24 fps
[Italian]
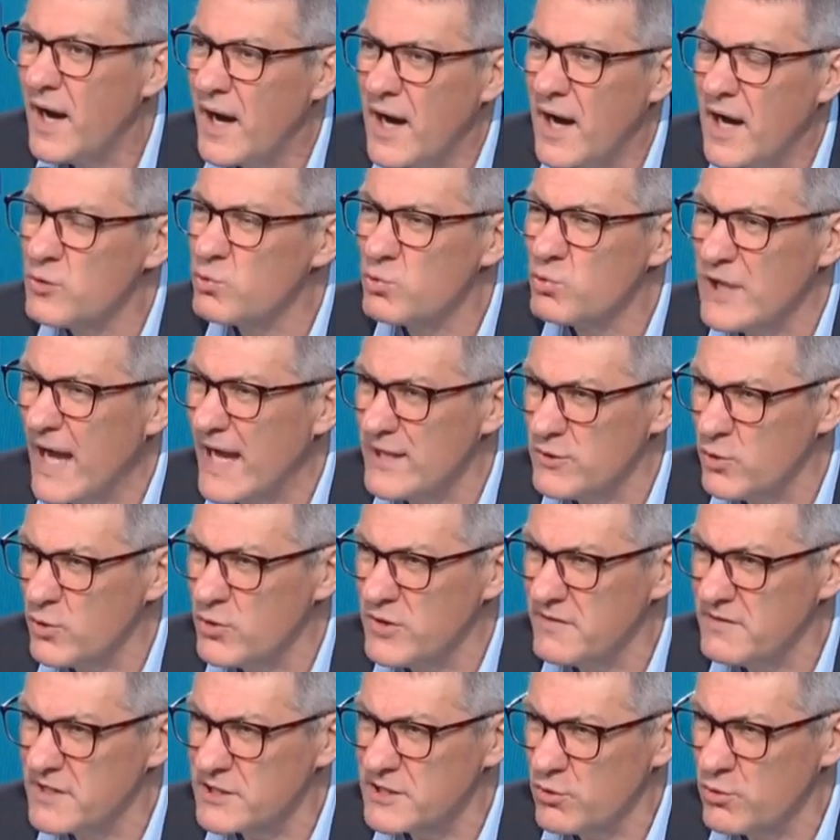aiutando gli
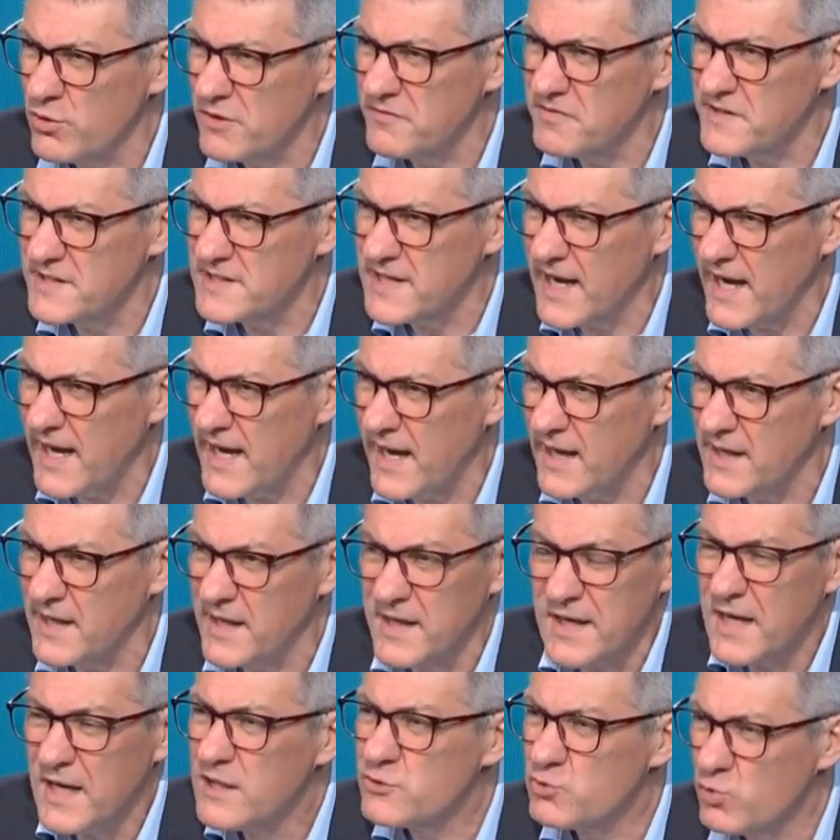evasori fiscali,
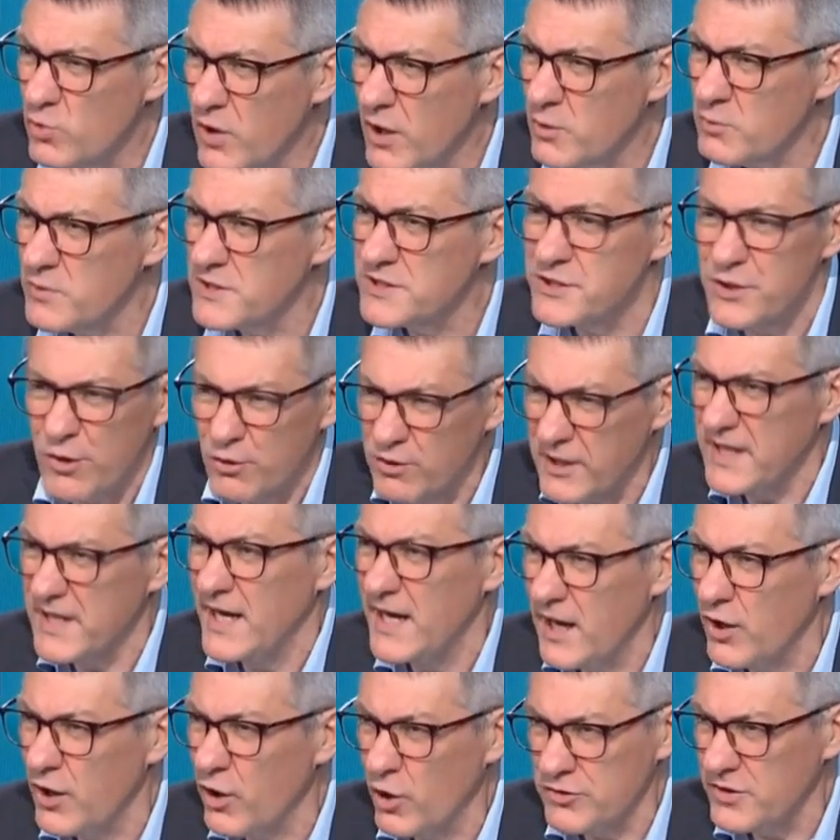sulla questione
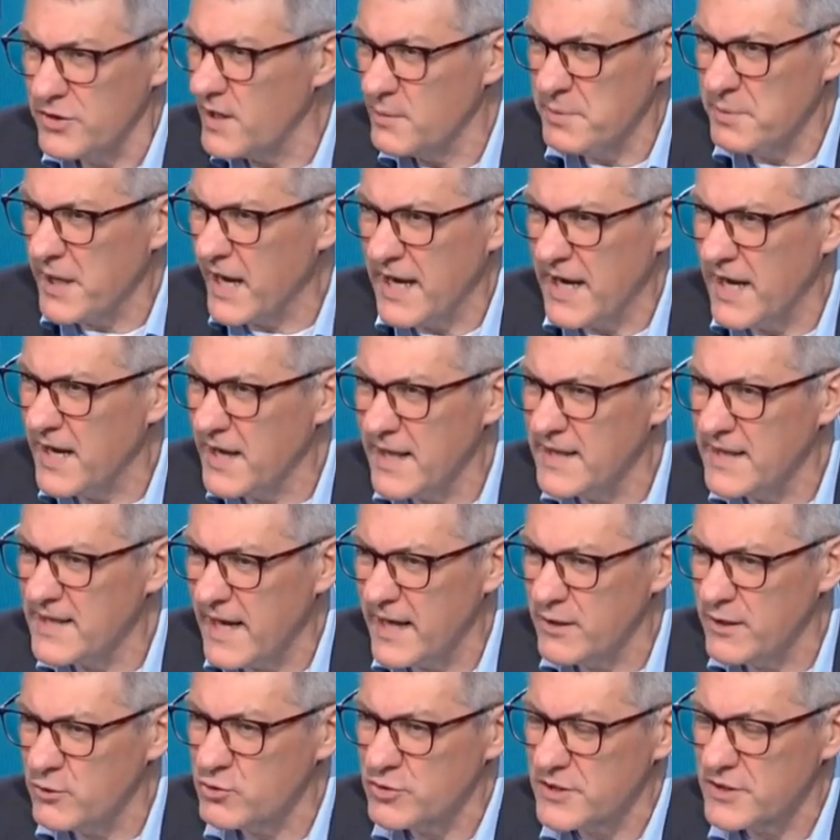della lotta alla precarietà
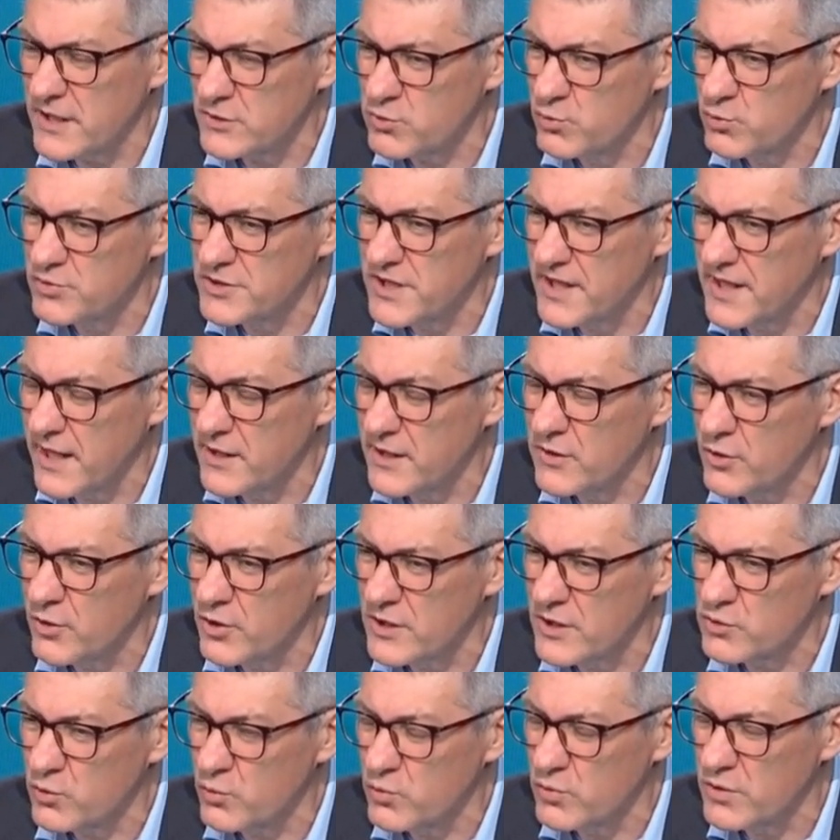non sta succedendo
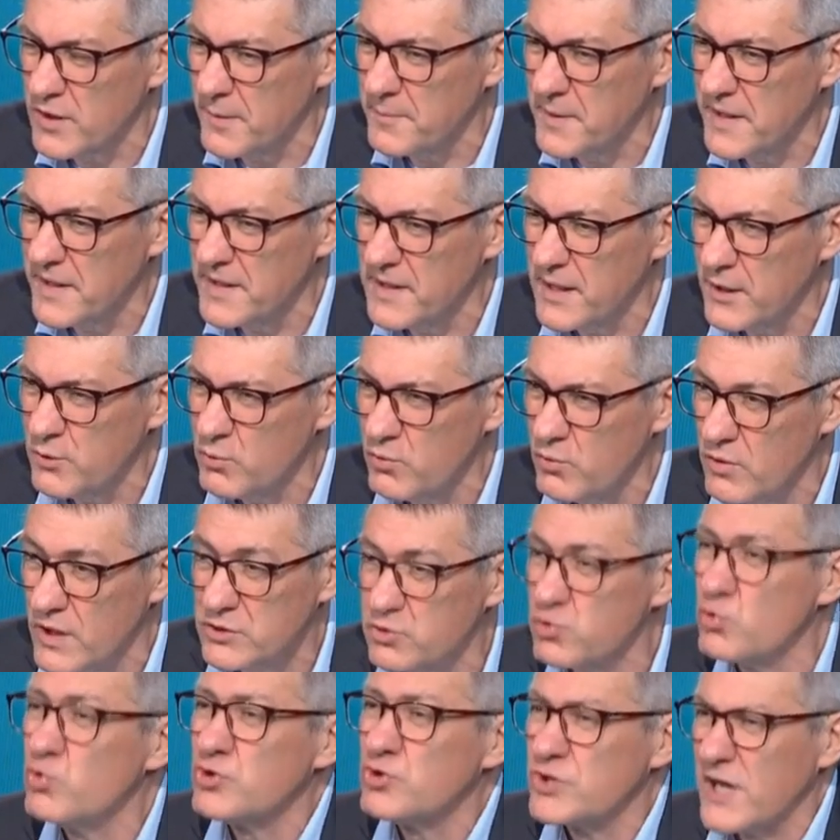assolutamente nulla,
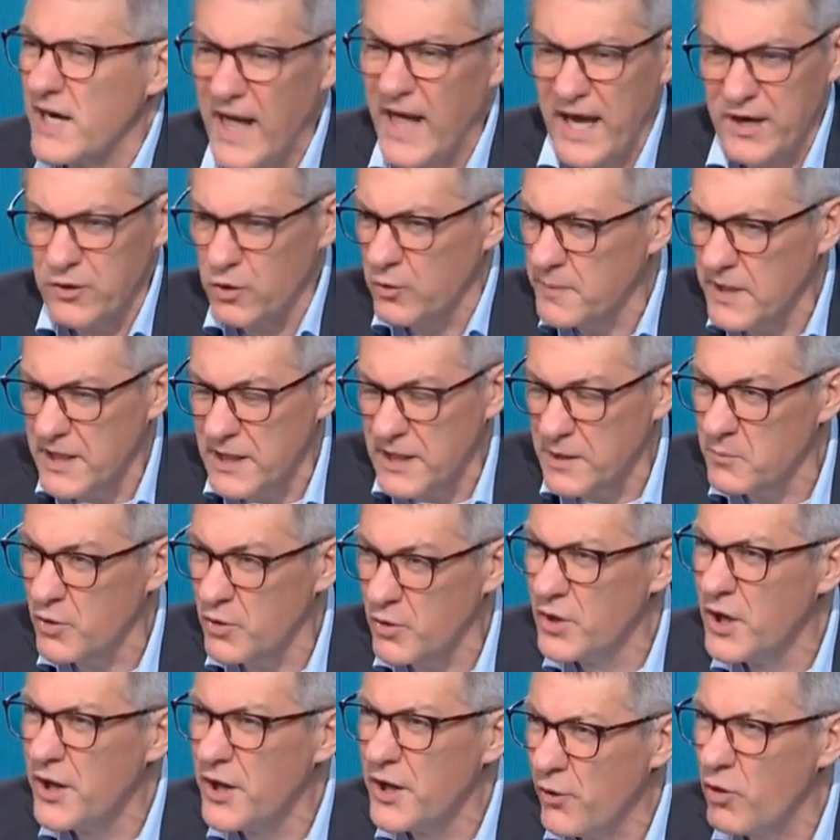sul salario minimo
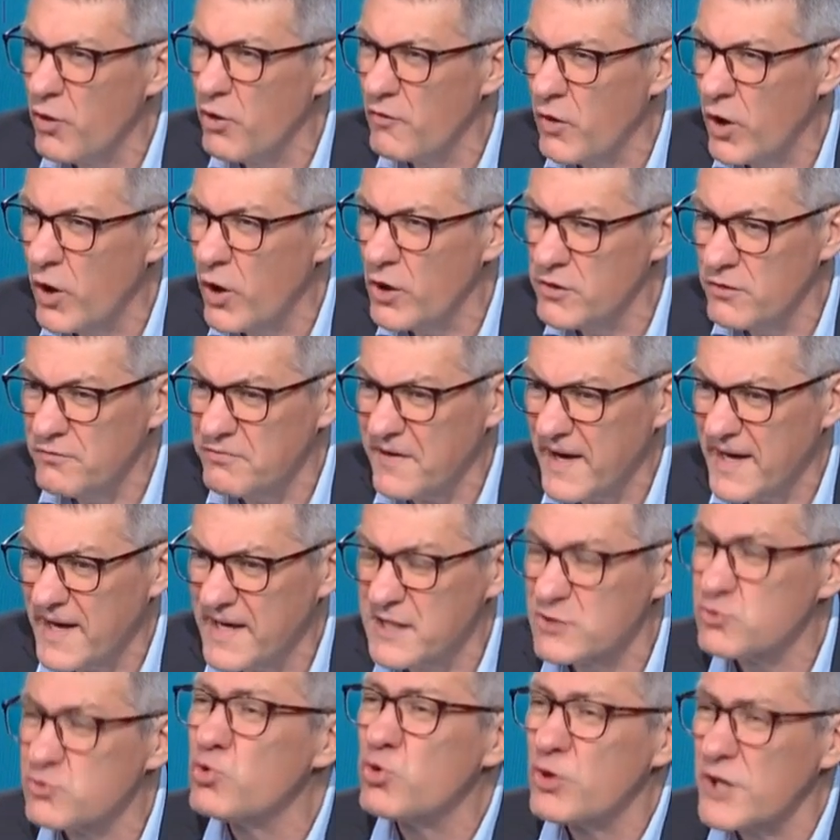non lo vogliono fare,
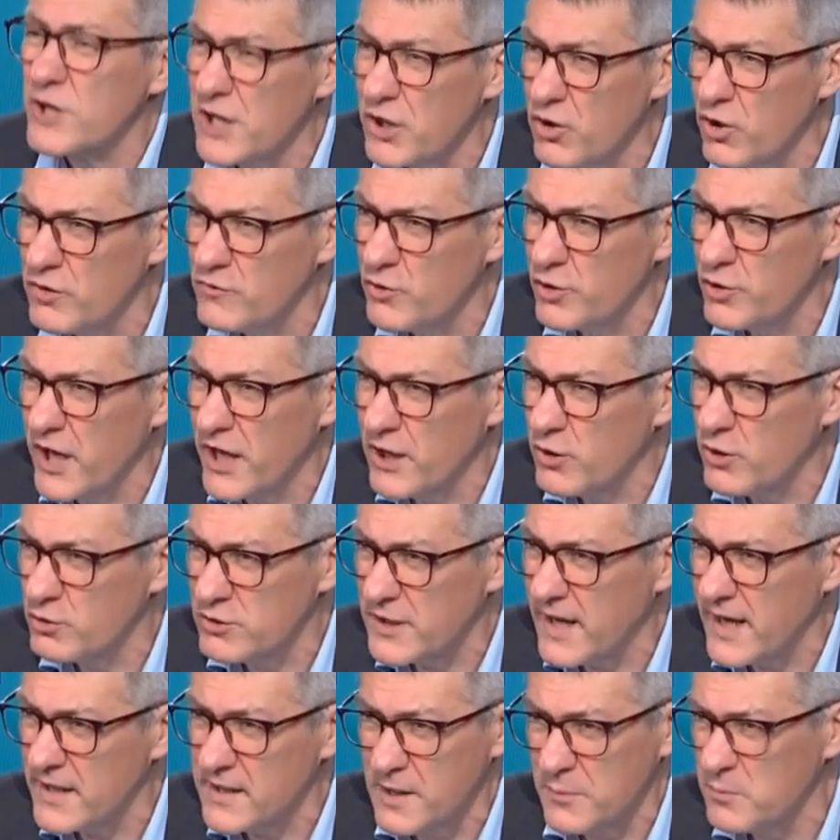sul rinnovo dei
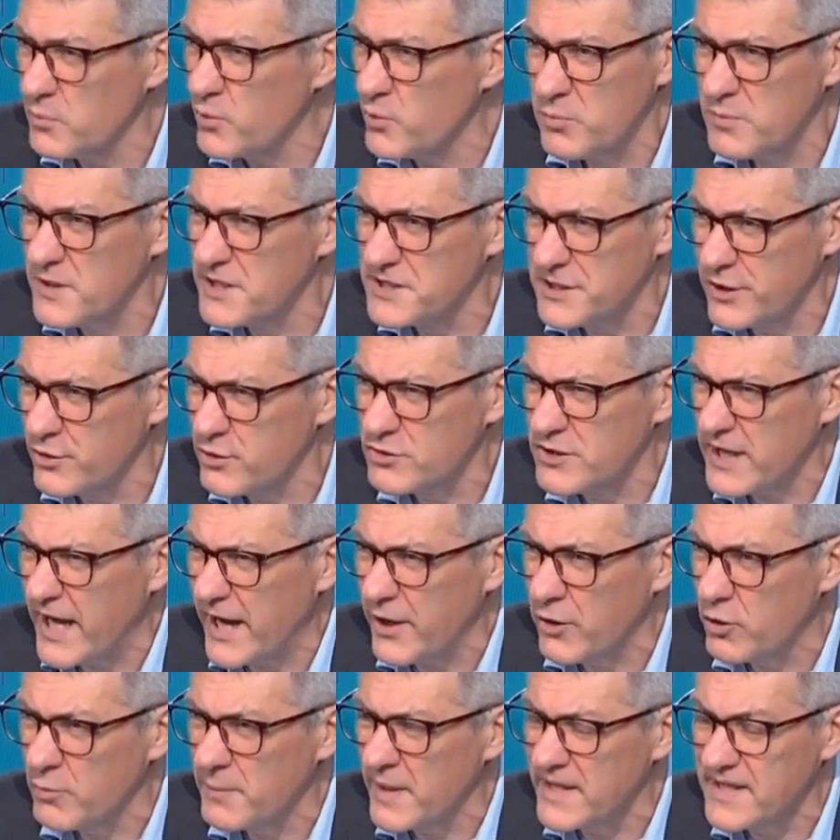contratti pubblici non
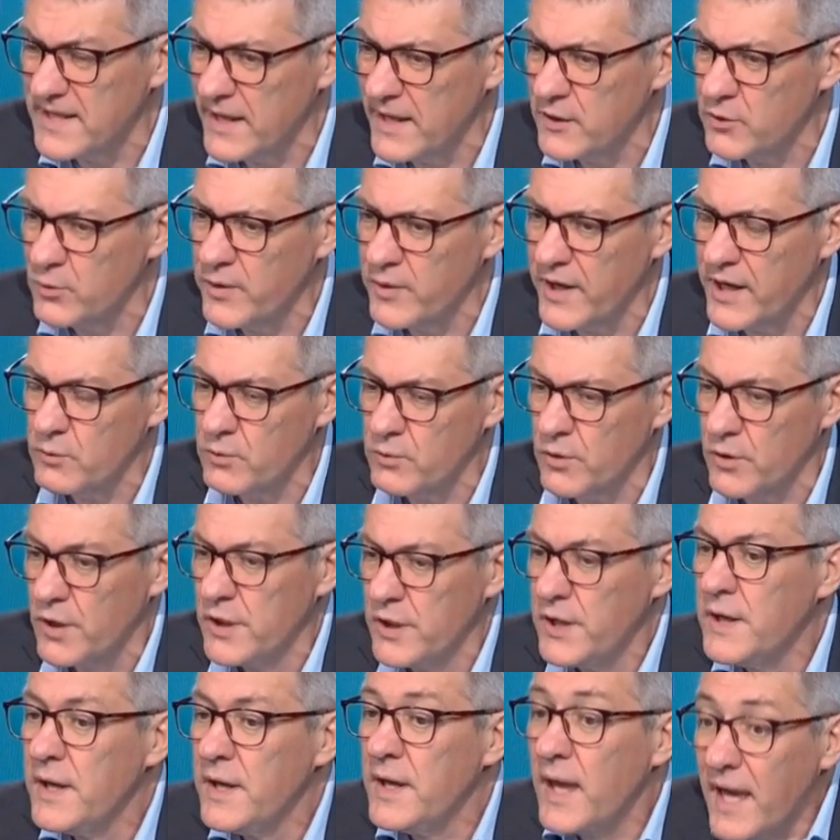stanno mettendo un euro.
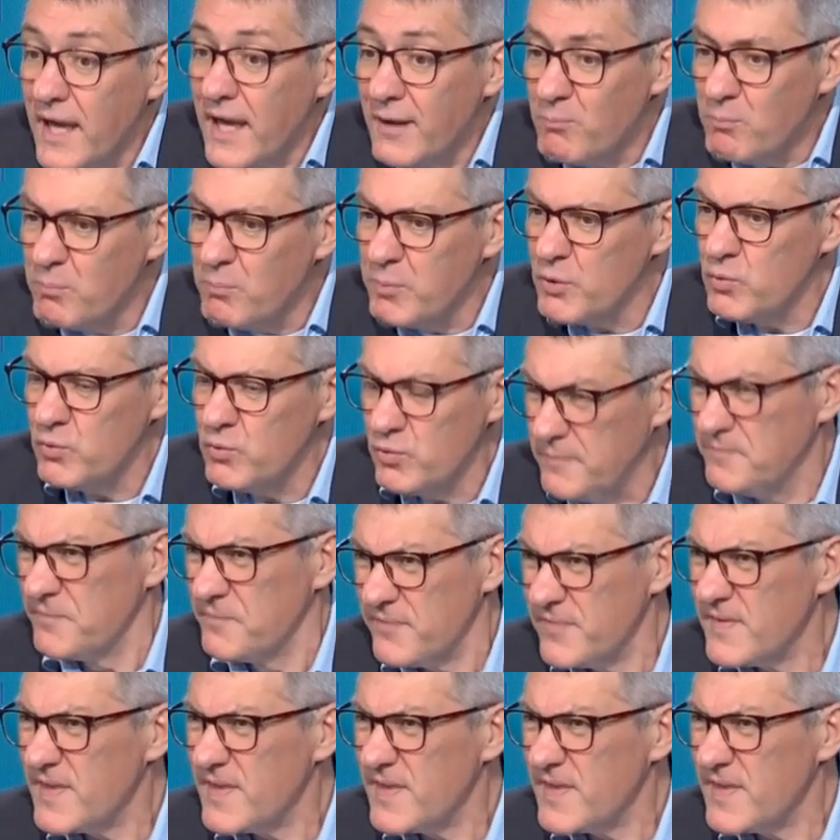In più